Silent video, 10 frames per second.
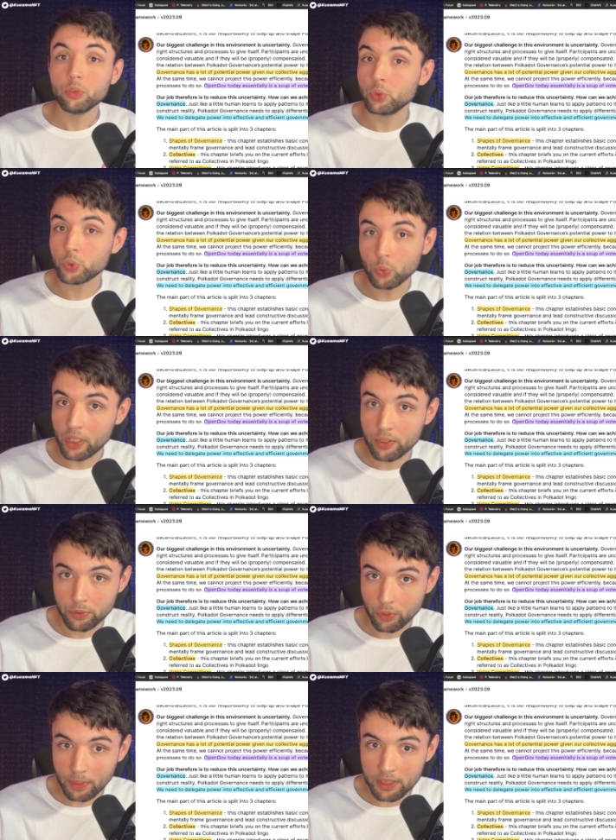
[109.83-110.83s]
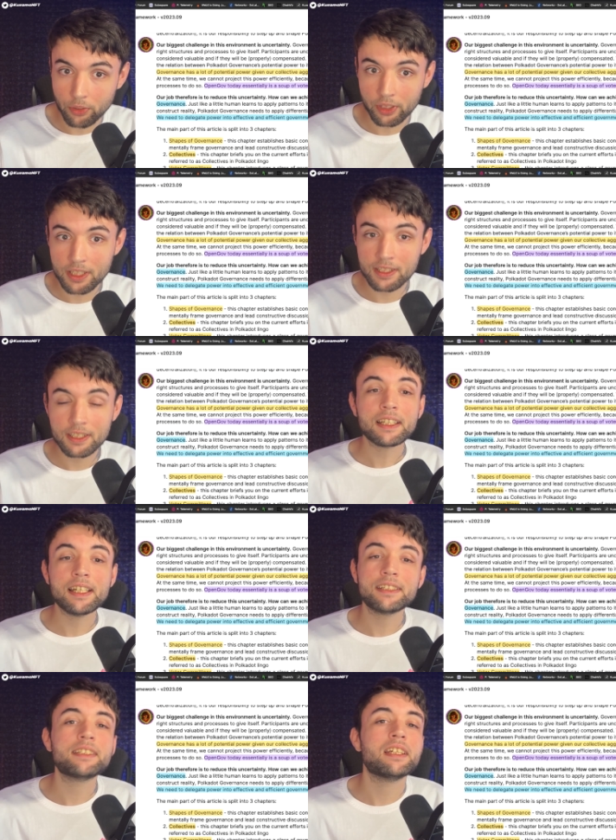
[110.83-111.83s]
usuario normal y corriente, que
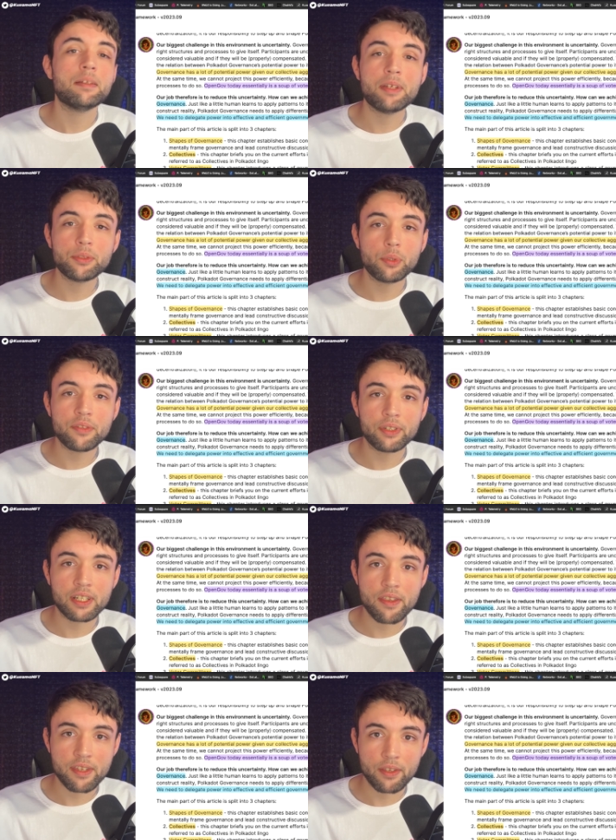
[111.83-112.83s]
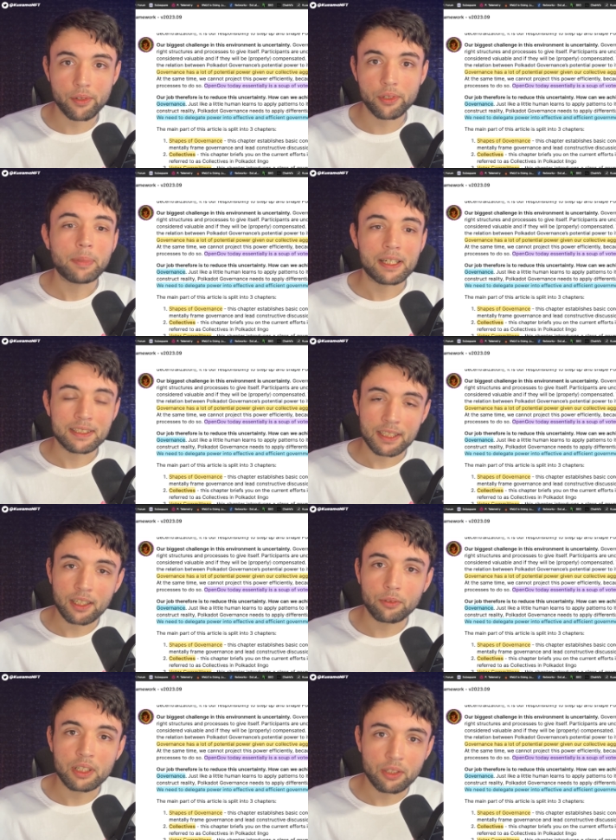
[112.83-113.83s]
es ese elemento diferenciador para
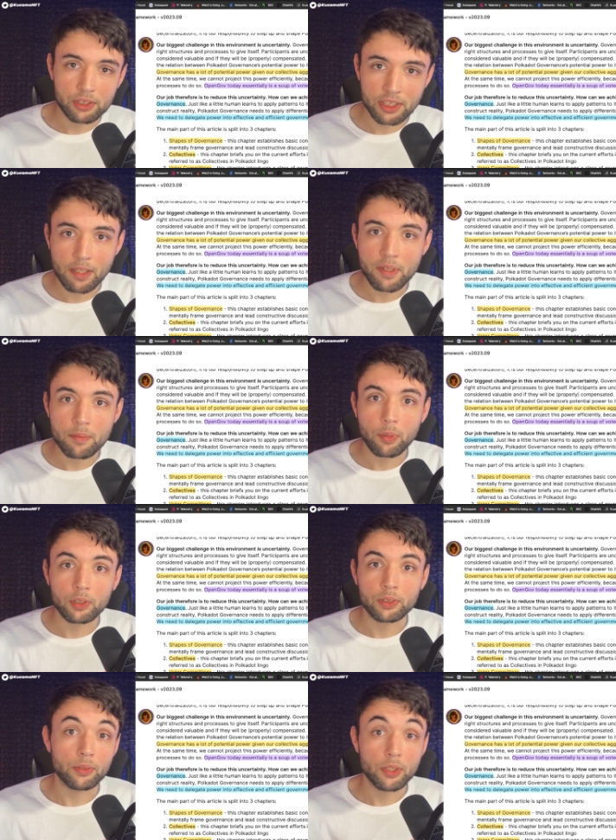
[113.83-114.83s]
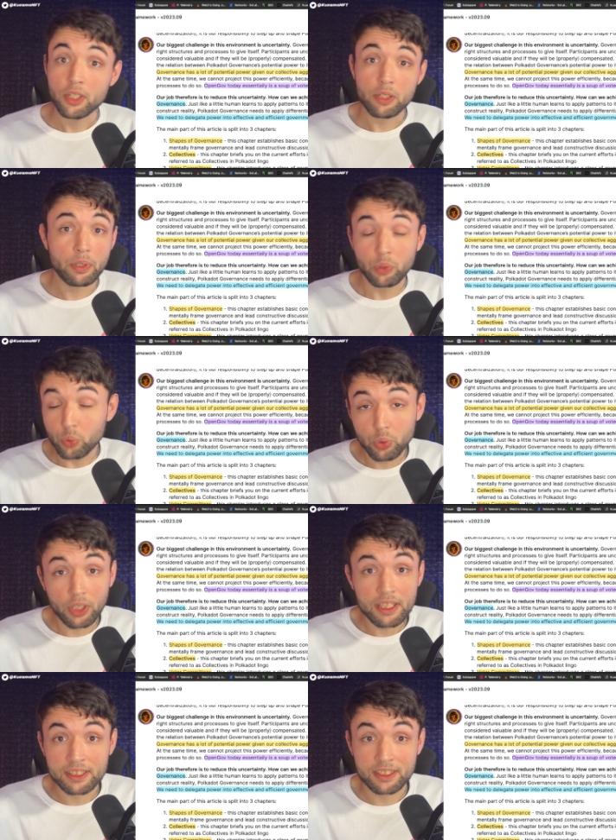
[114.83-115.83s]
atraerlo al ecosistema de Polkadot. Y bueno, uno
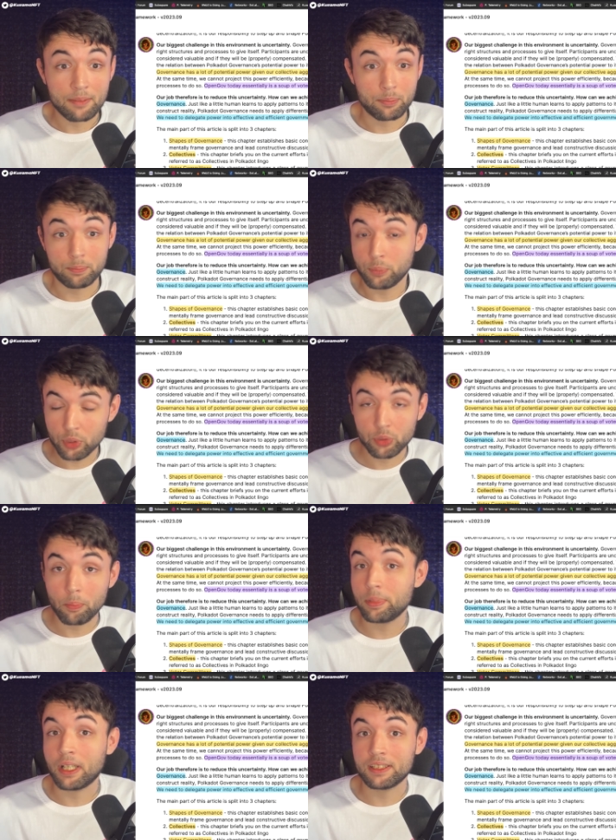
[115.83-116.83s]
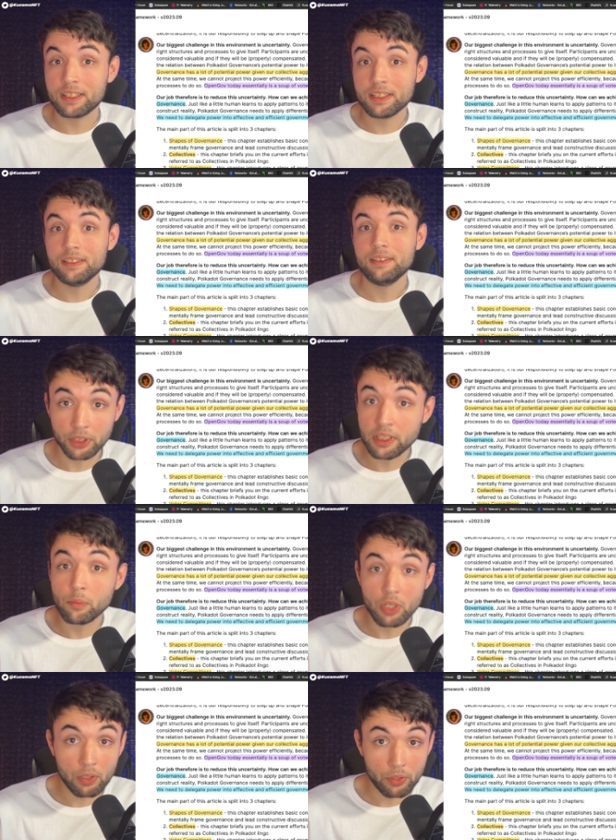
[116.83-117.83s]
que ya está puesto en práctica, pues es el
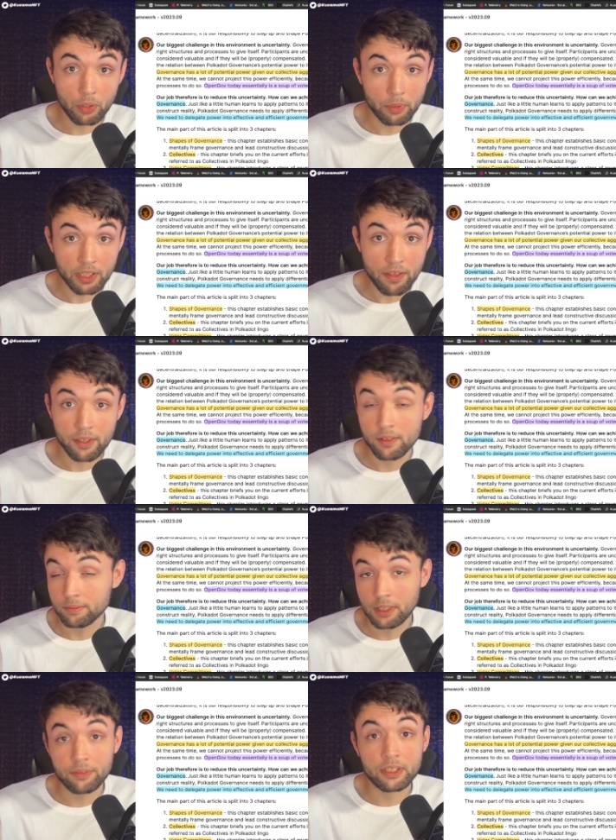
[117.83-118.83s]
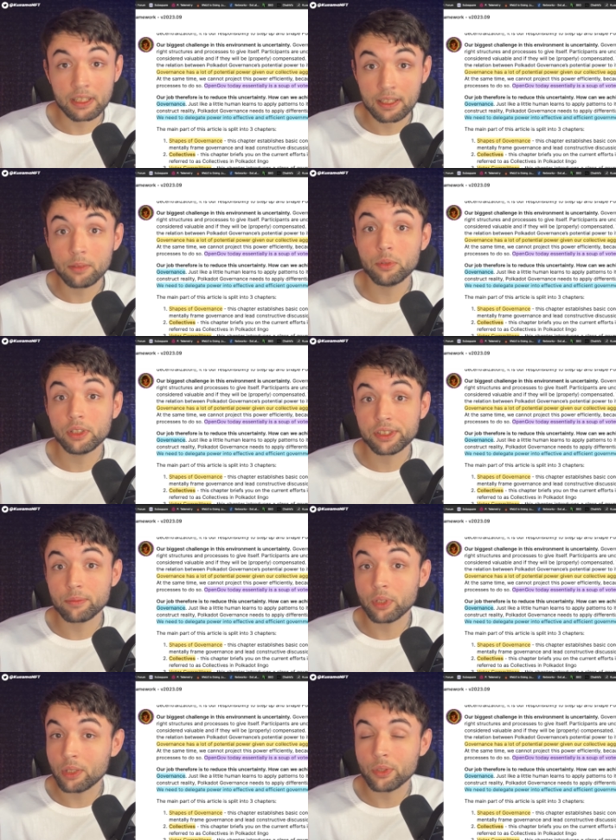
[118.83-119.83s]
modelo de gobernanza. Al fin y al cabo, es el
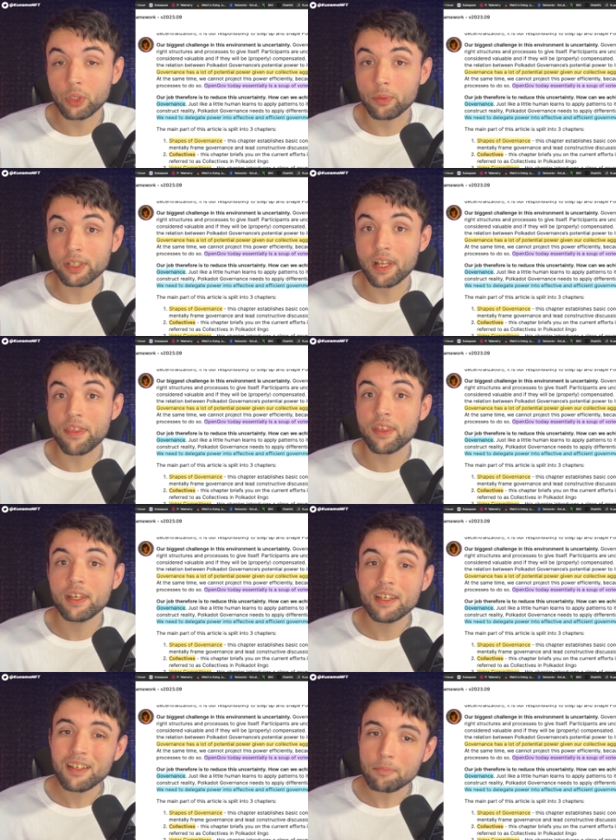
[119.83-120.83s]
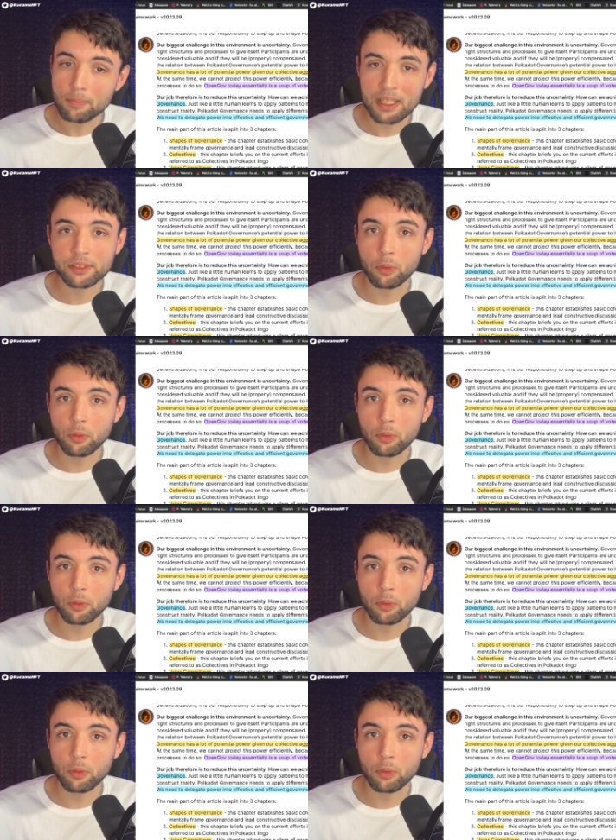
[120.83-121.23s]
modelo de gobernanza más